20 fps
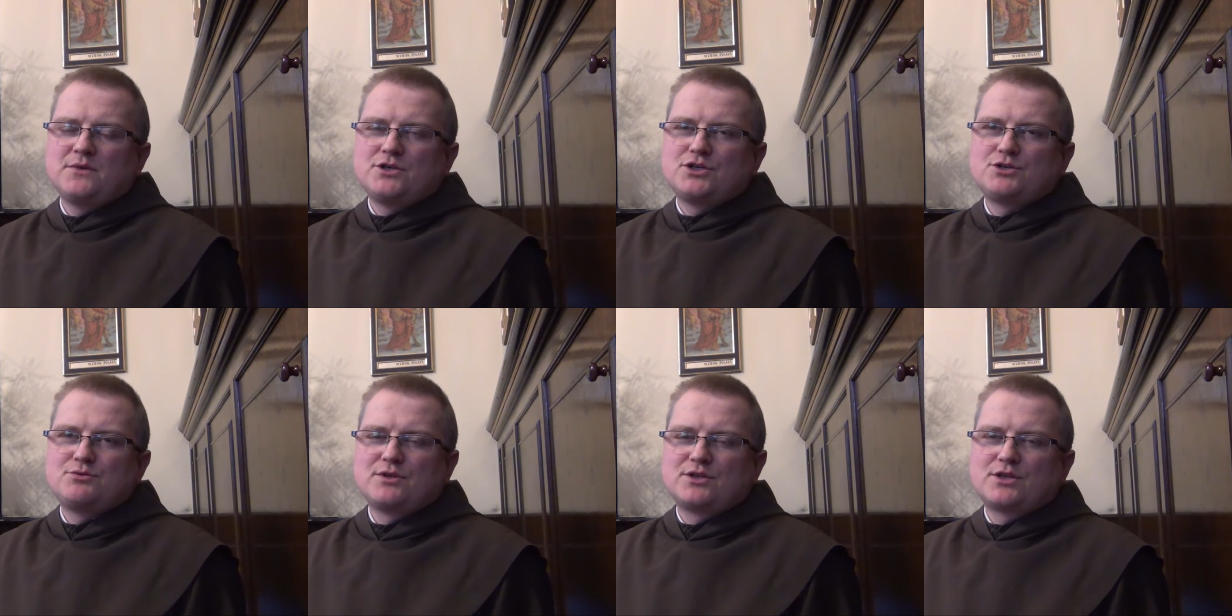
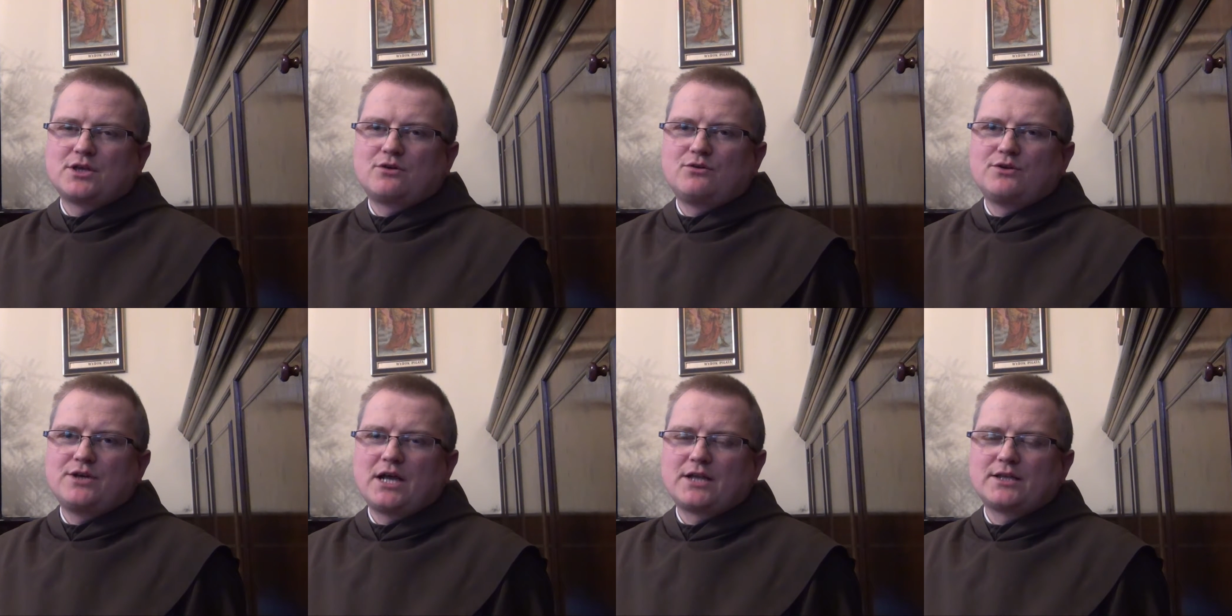
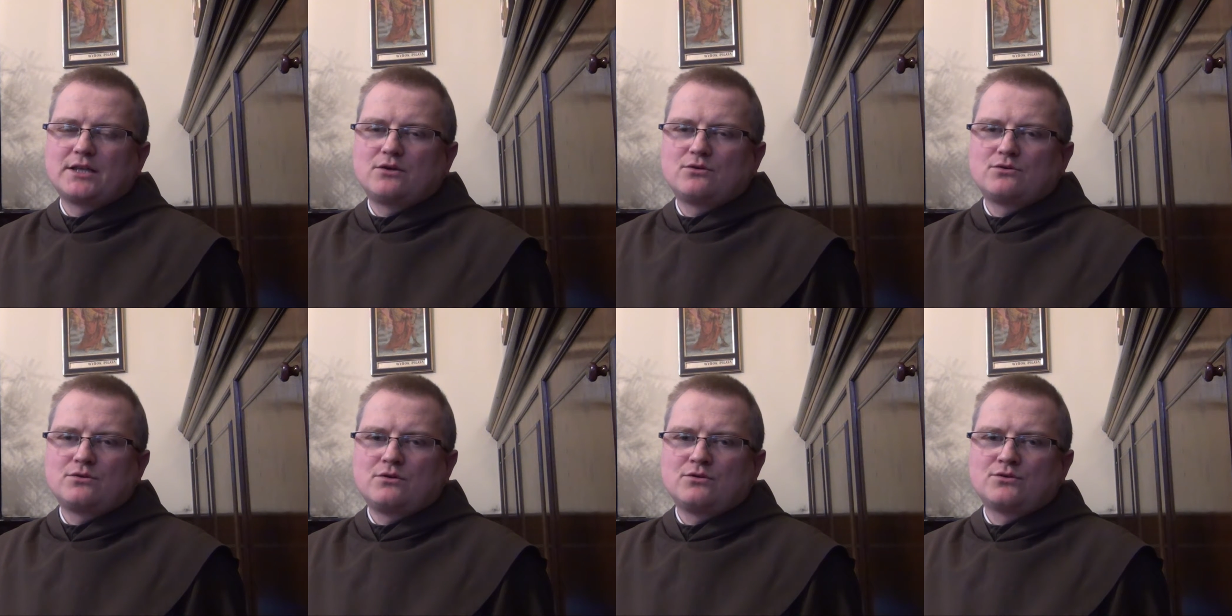świętego
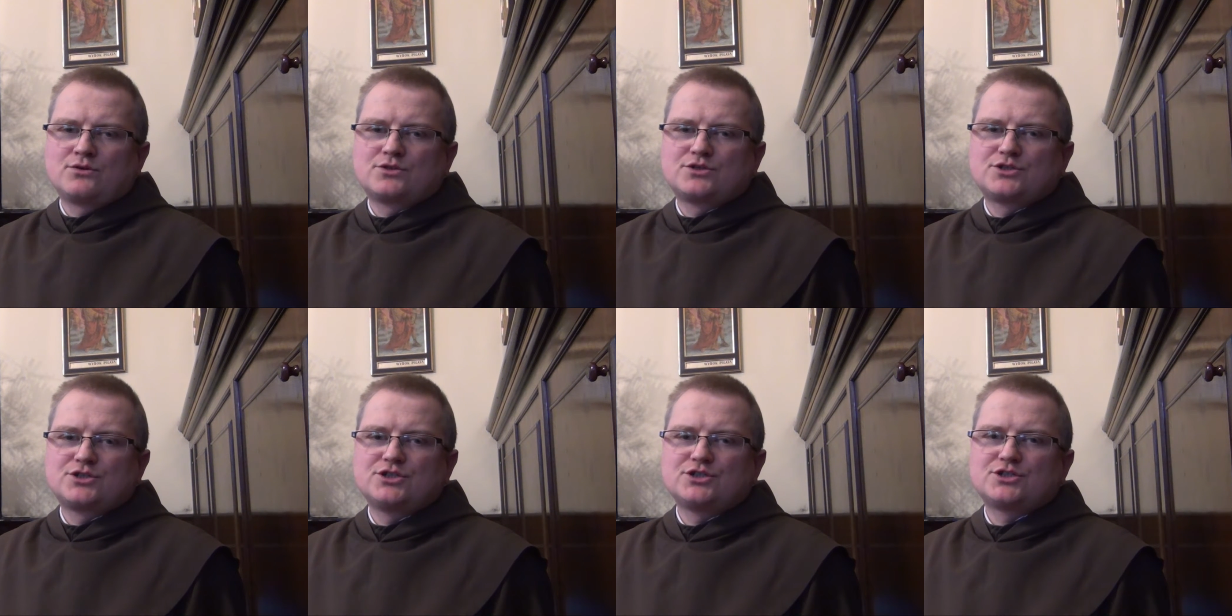Jana od
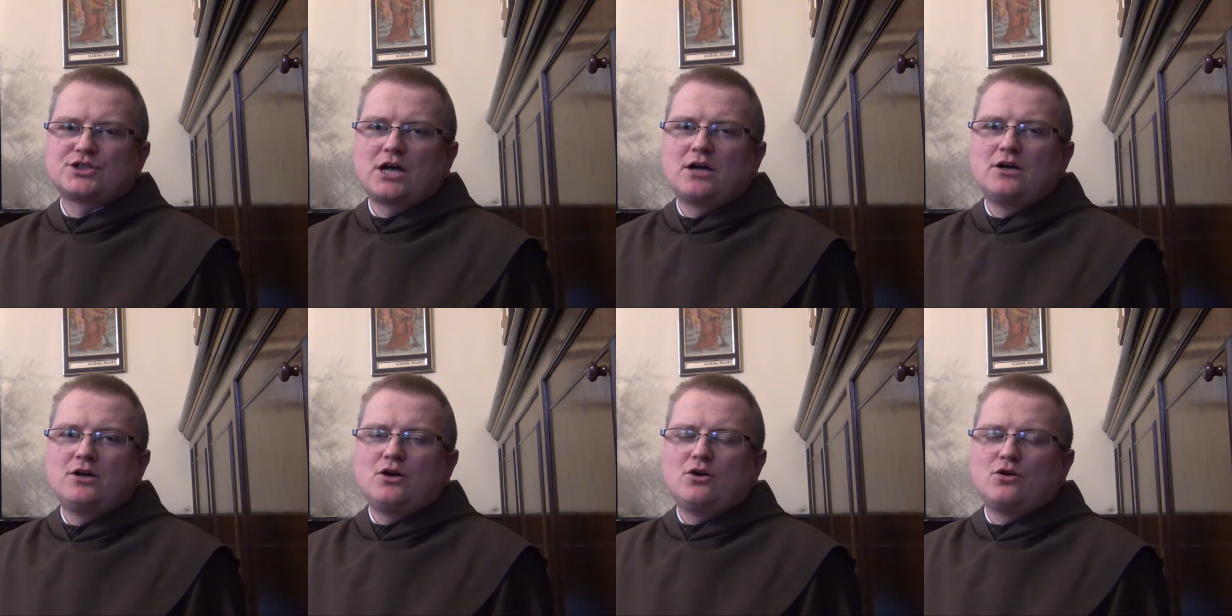
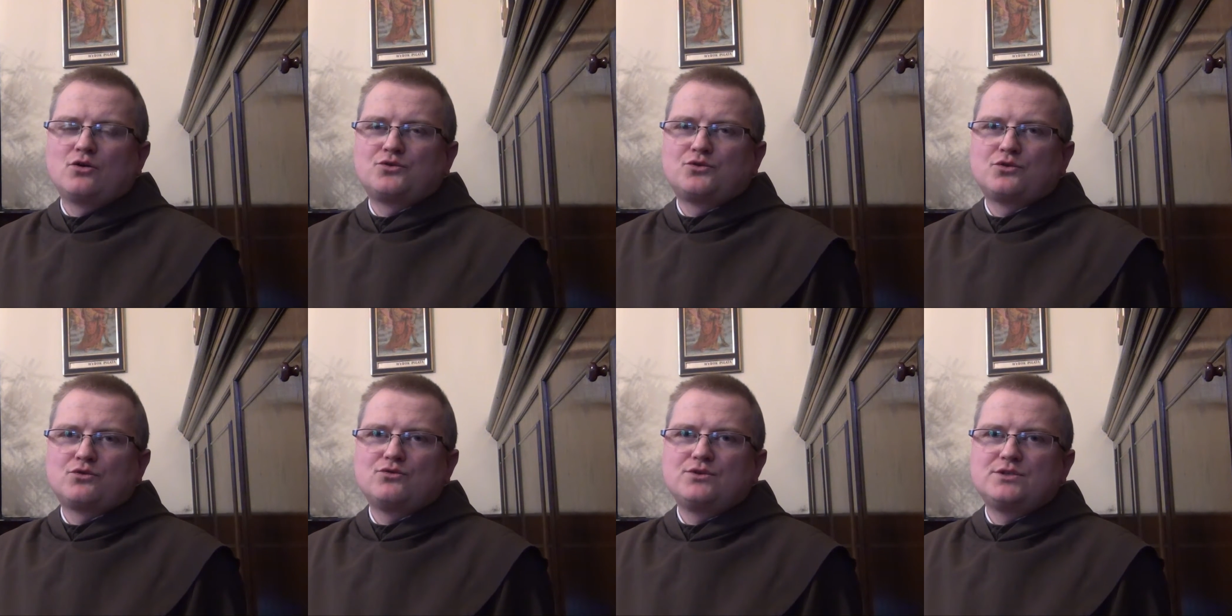Krzyża o
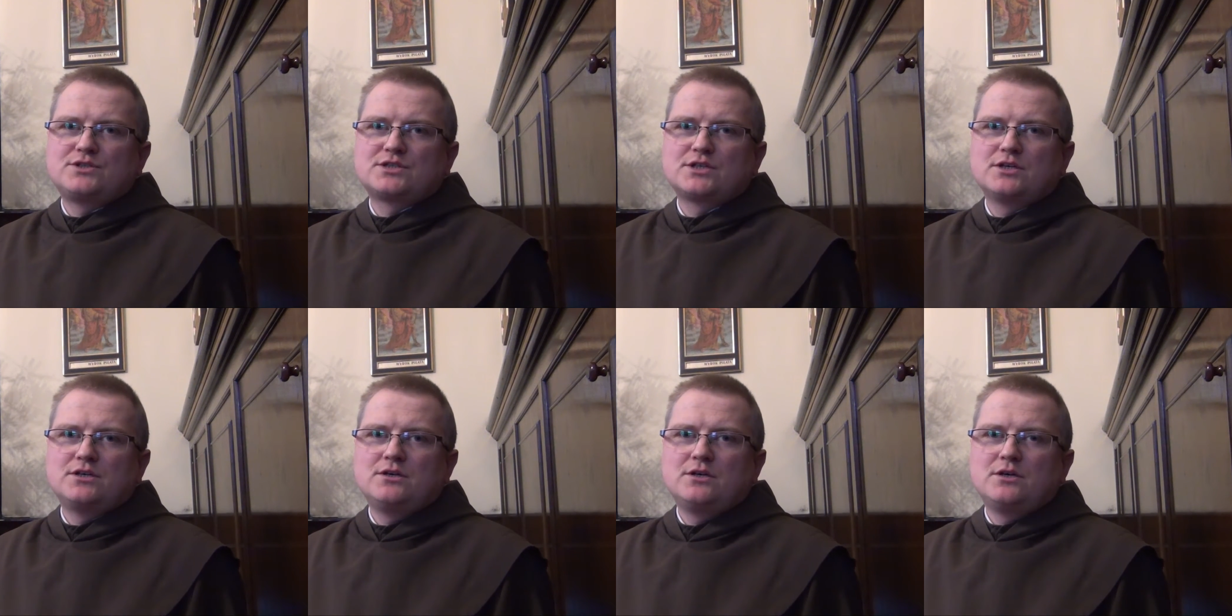
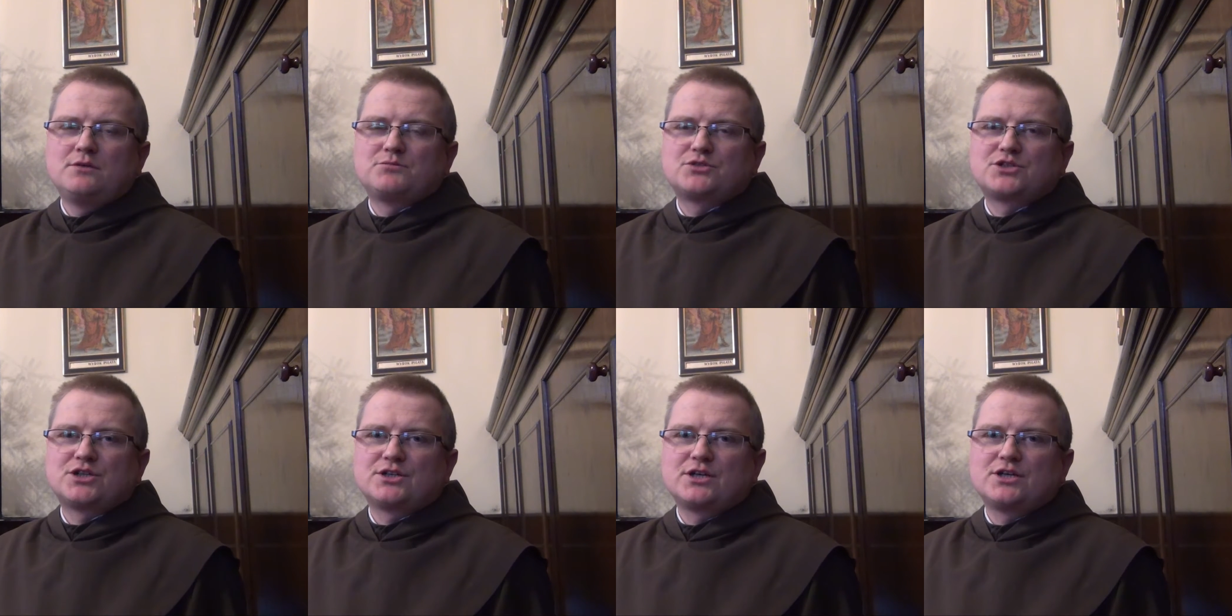Trójcy
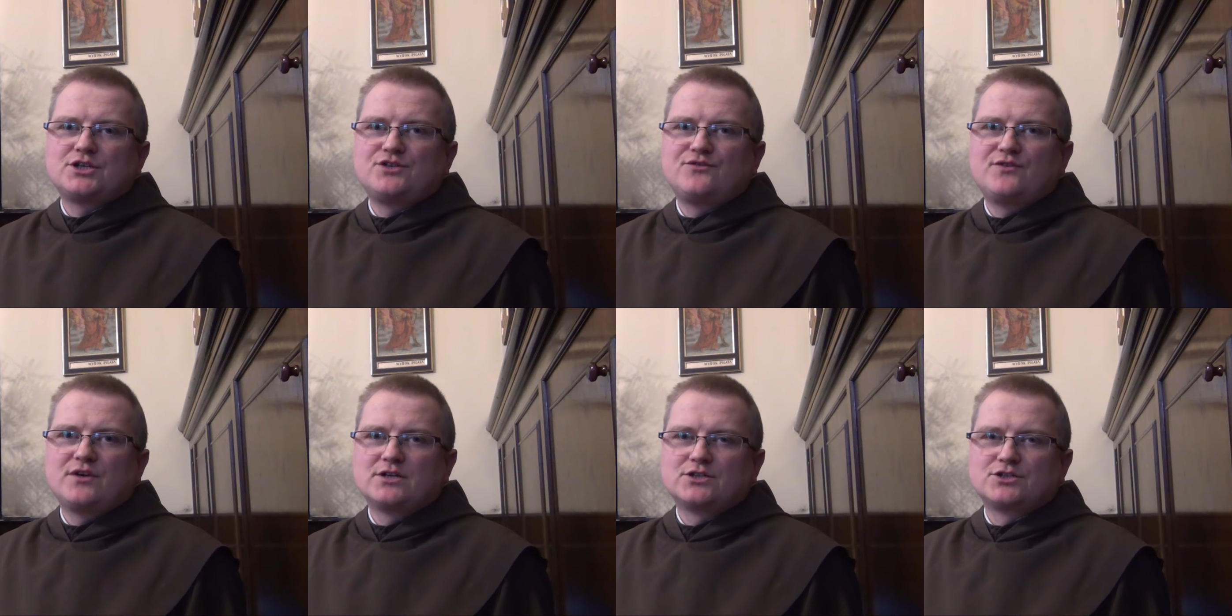
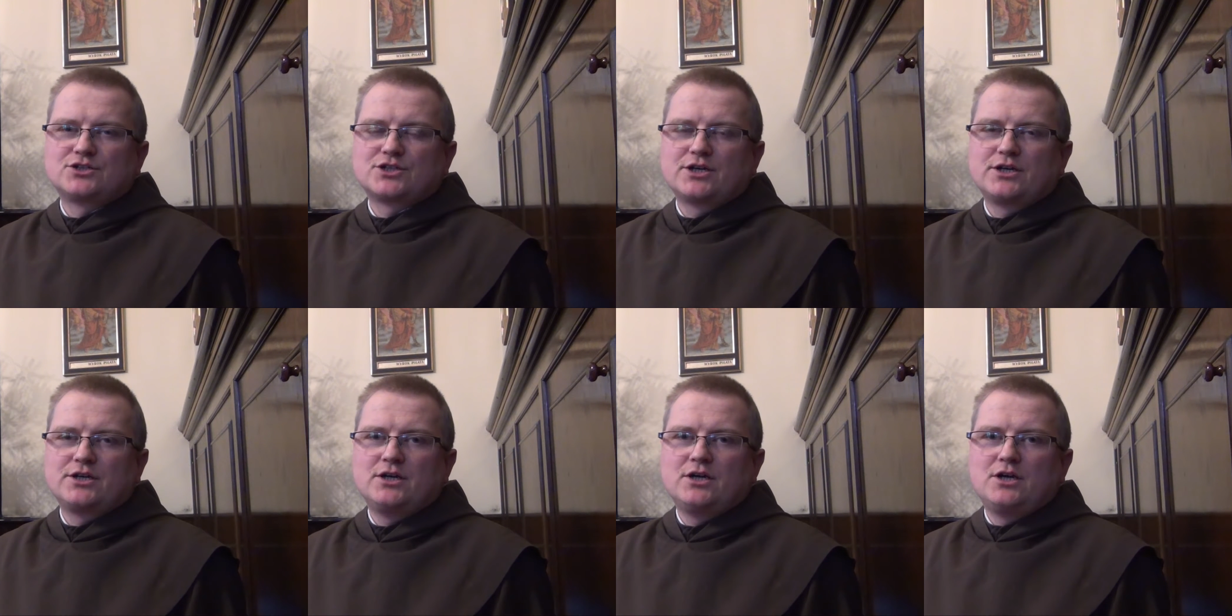
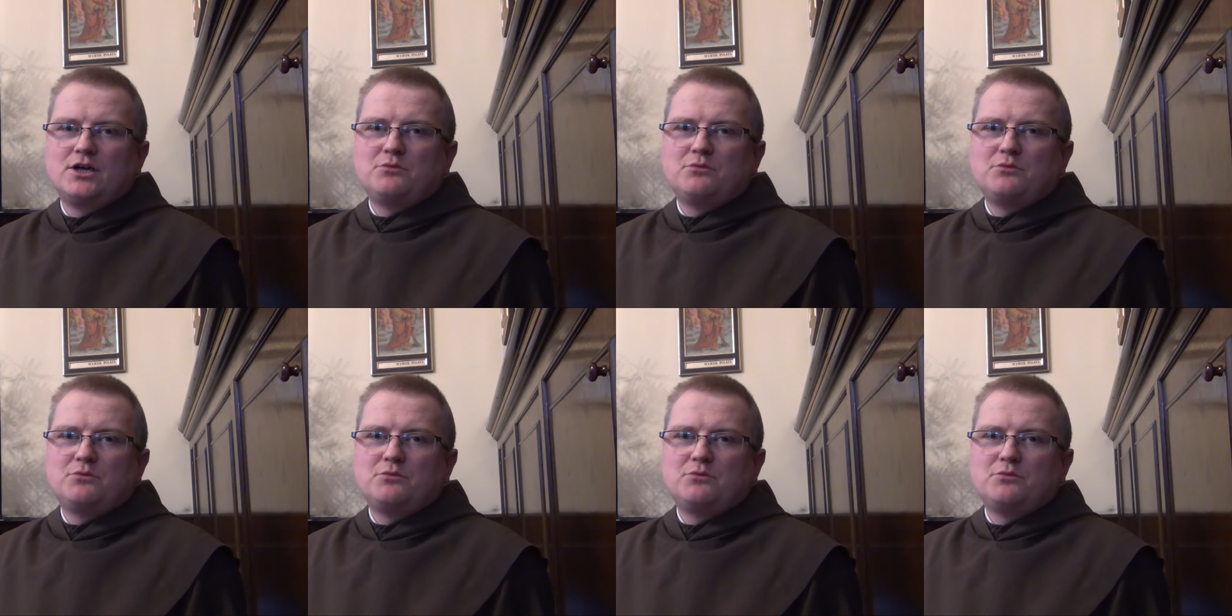Przenajświętszej,